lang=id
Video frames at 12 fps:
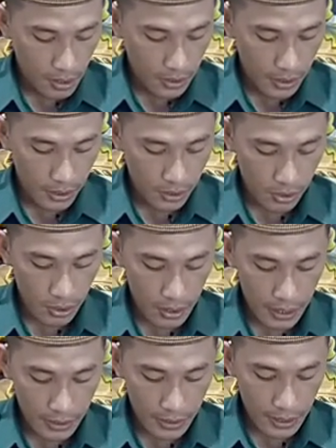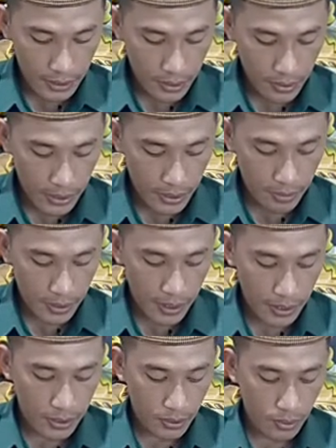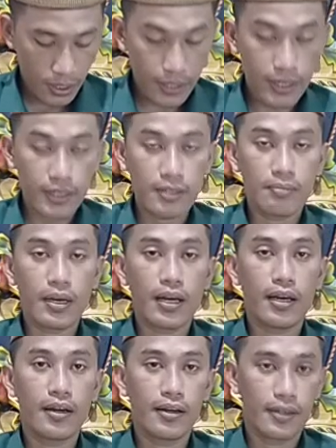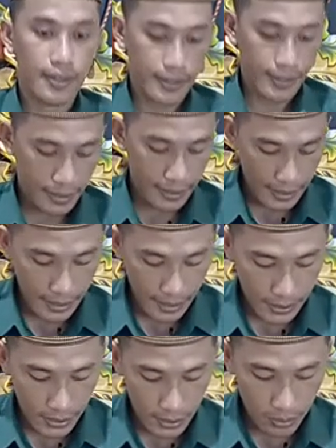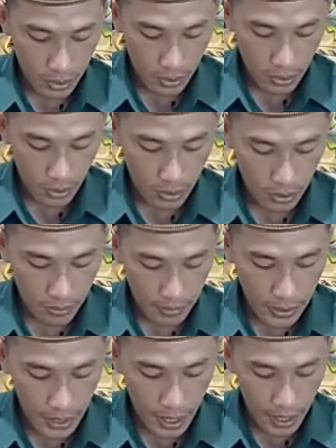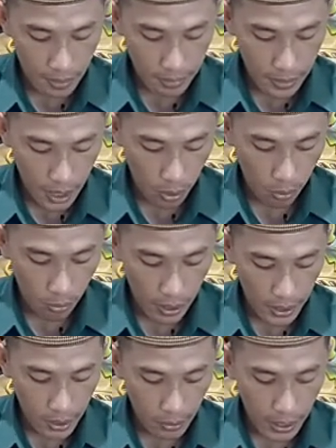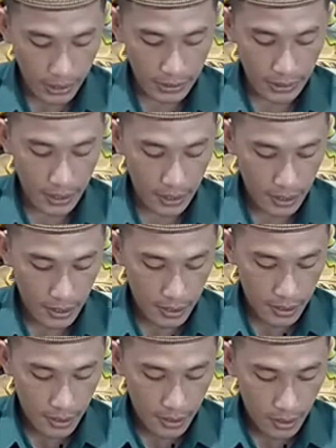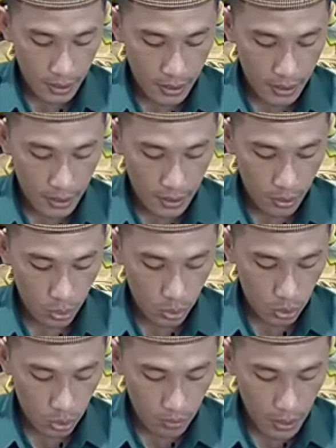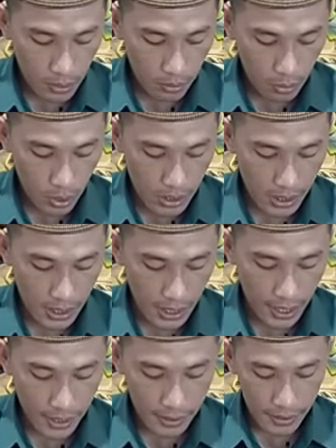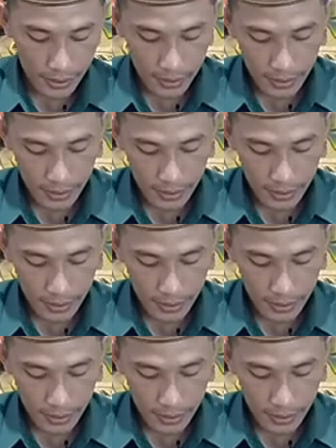jadi sholat yang diwajibkan itu ada lima yajibu kullun minha bi awwalil wakti wujuban muwassa'an